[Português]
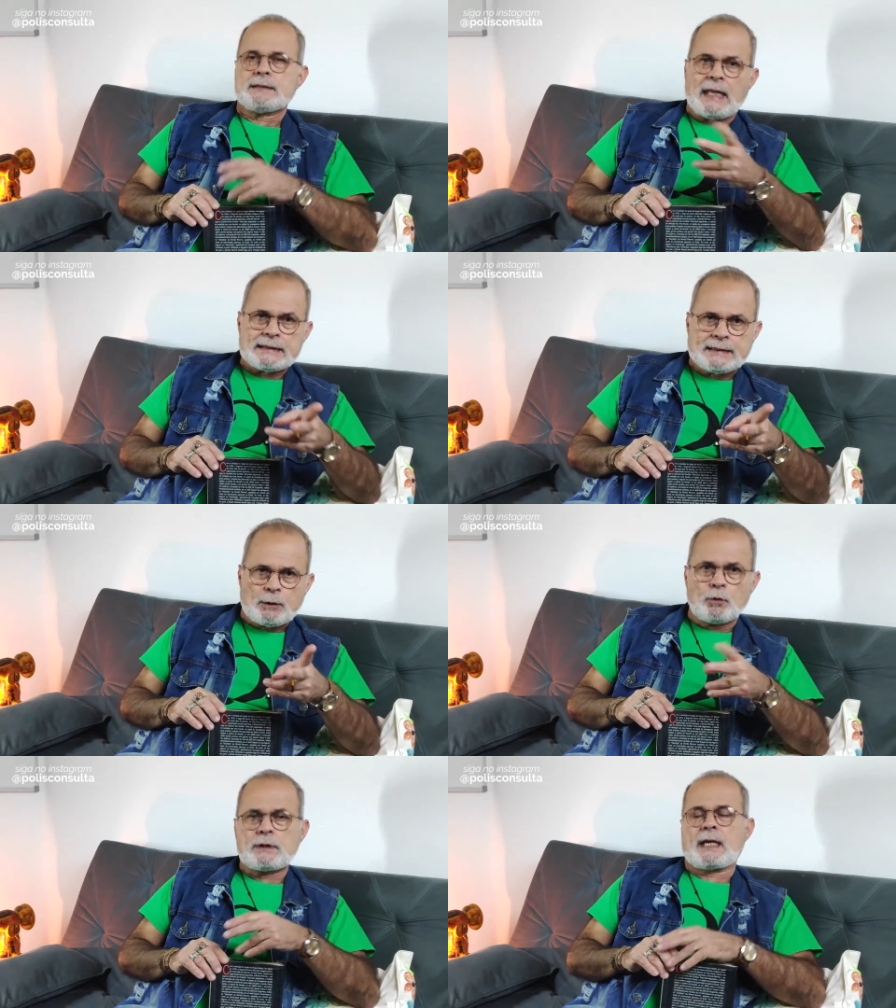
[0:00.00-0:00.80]
Na
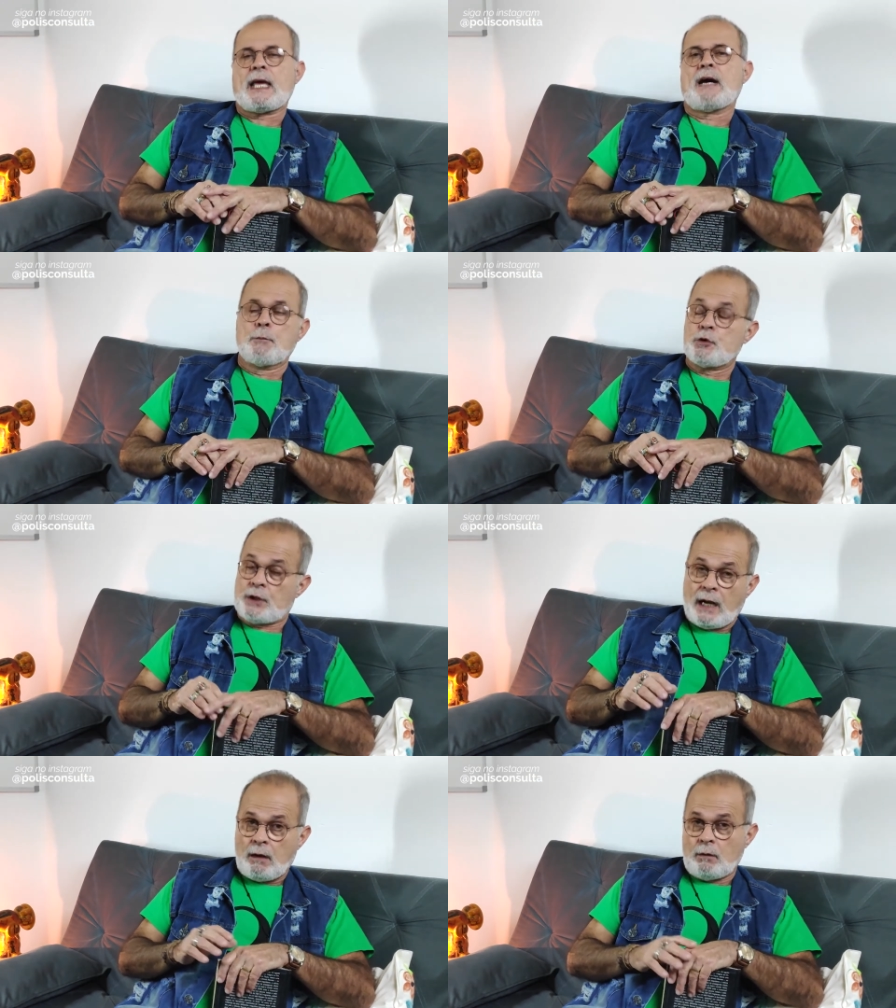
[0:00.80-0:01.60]
Segunda Guerra
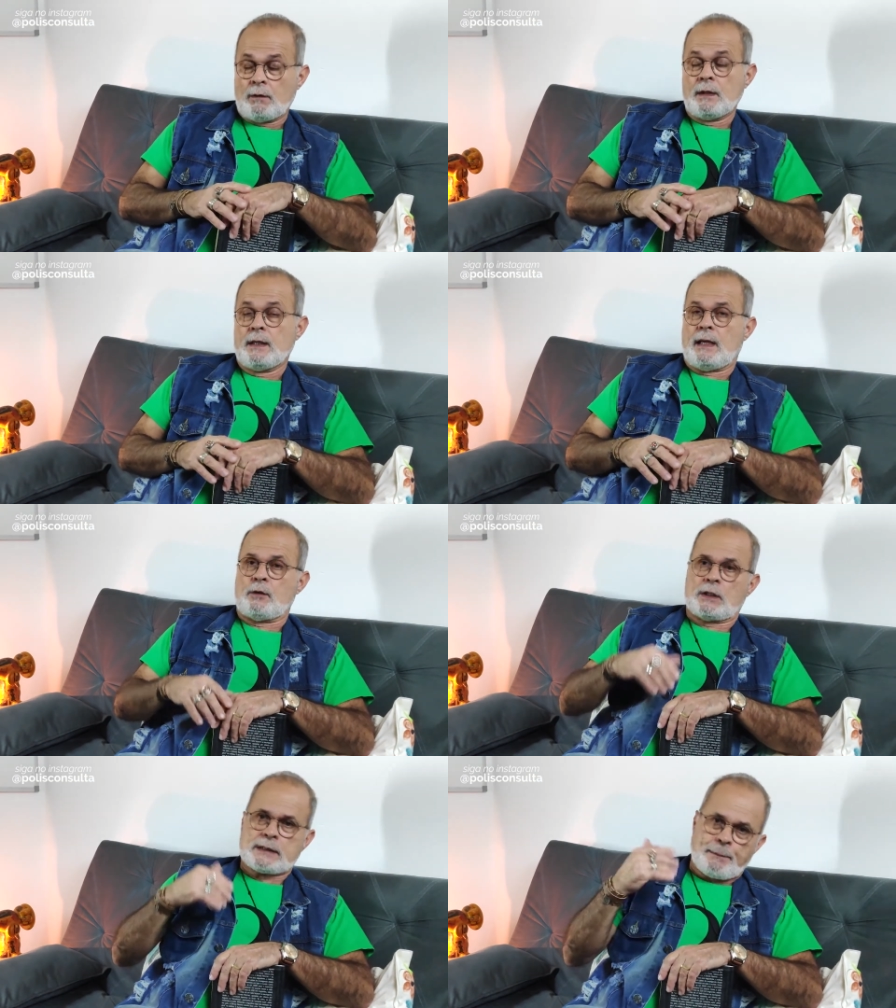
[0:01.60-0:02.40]
Mundial, a
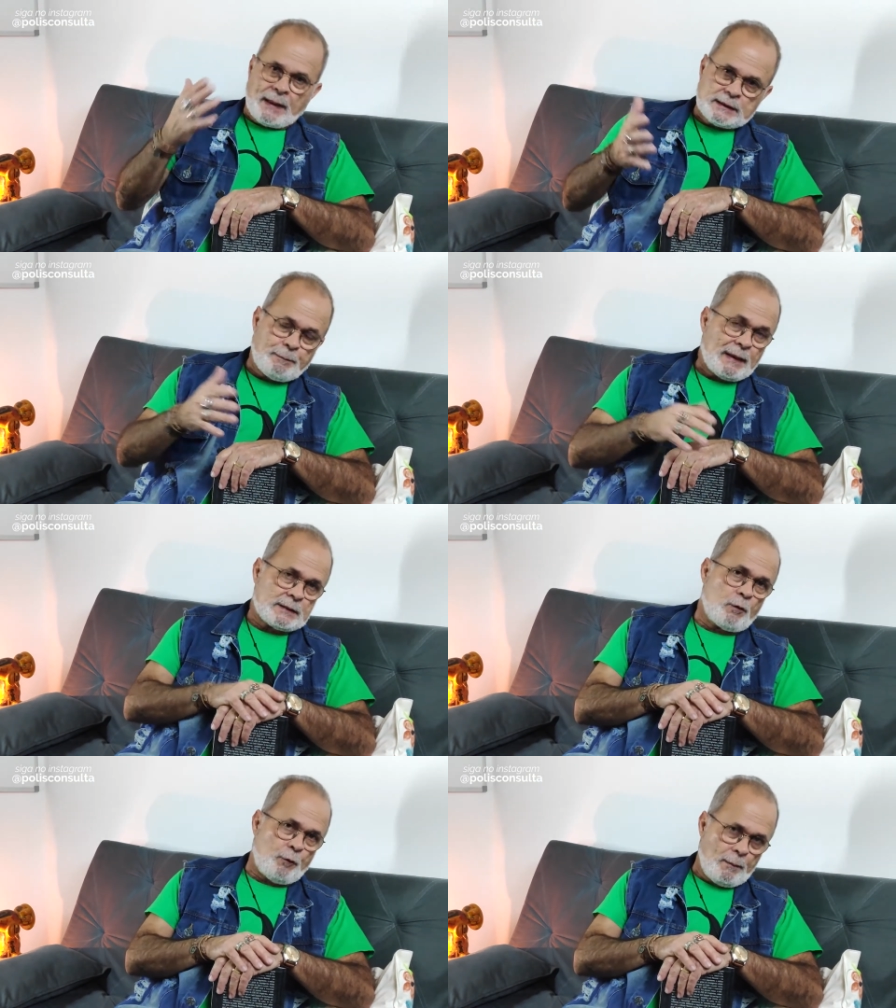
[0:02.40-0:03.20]
nossa
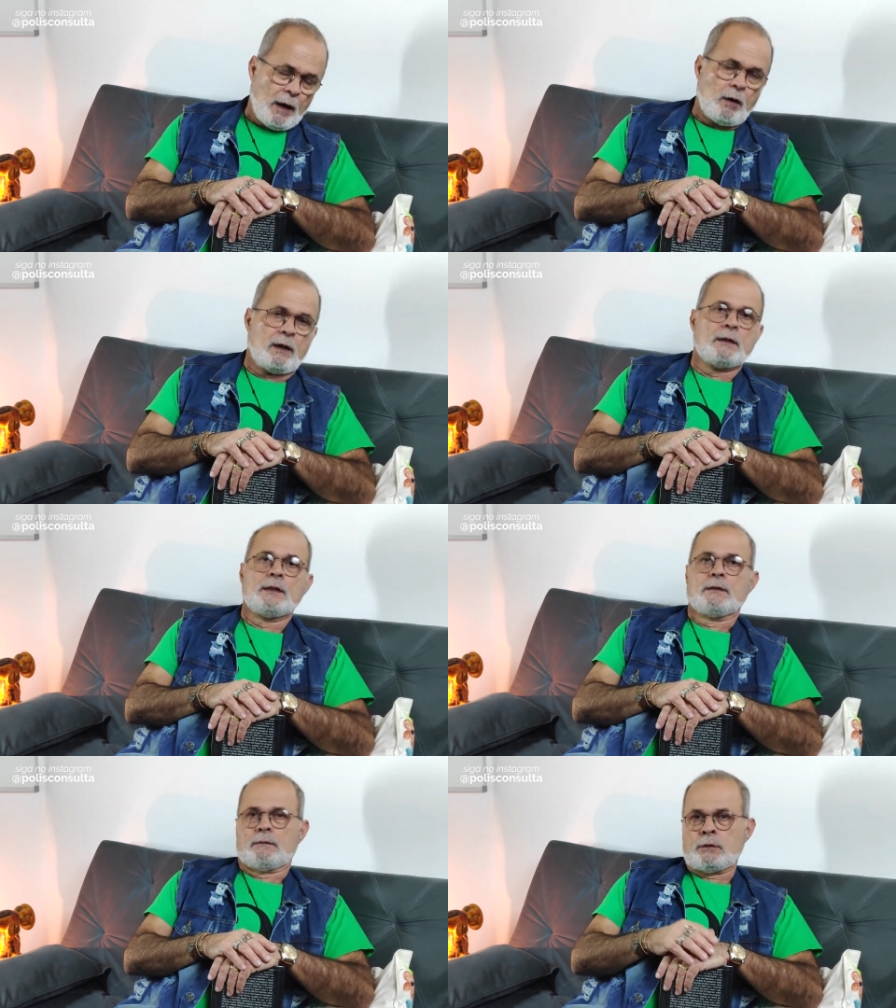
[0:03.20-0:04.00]
participação foi maior.
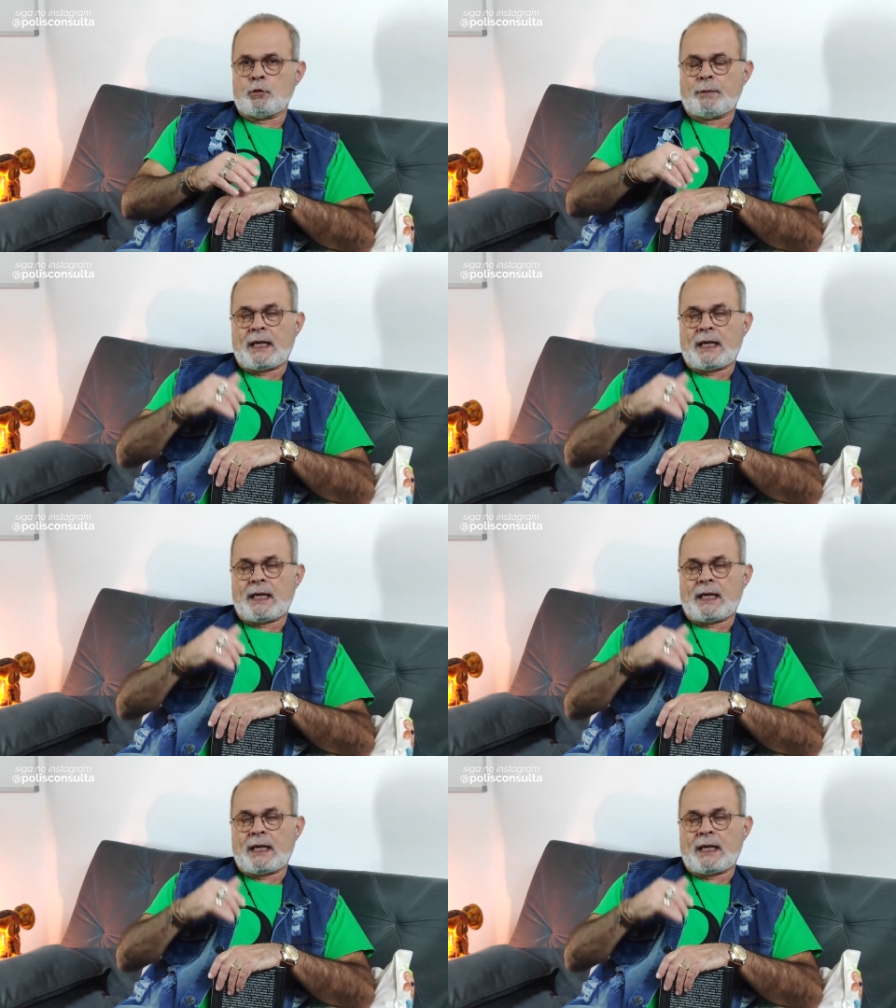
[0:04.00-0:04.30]
O